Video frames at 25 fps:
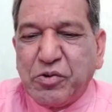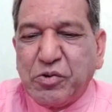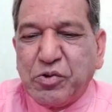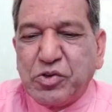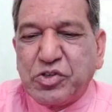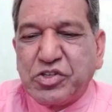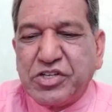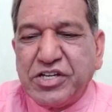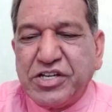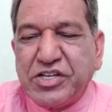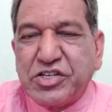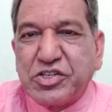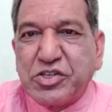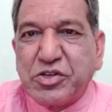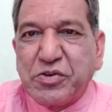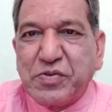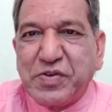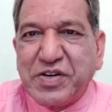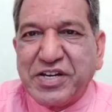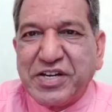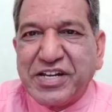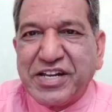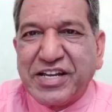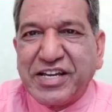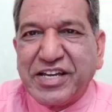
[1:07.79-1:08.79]
उसी
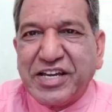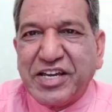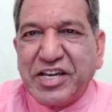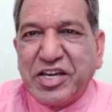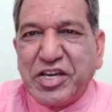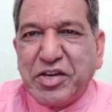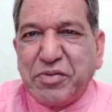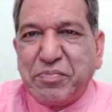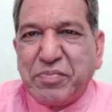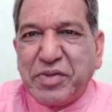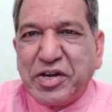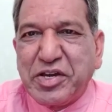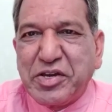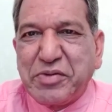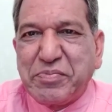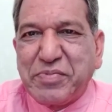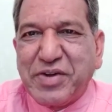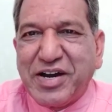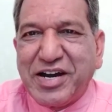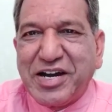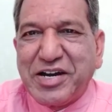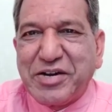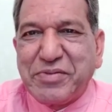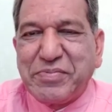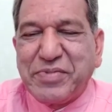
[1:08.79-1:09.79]
स्वर की
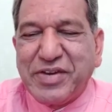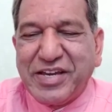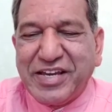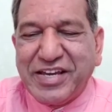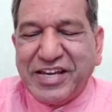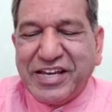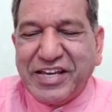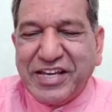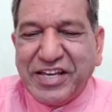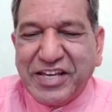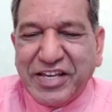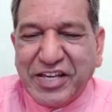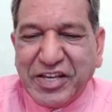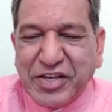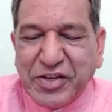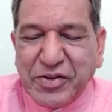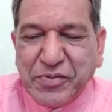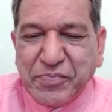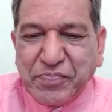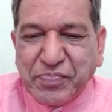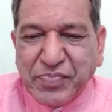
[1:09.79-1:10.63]
महिमा में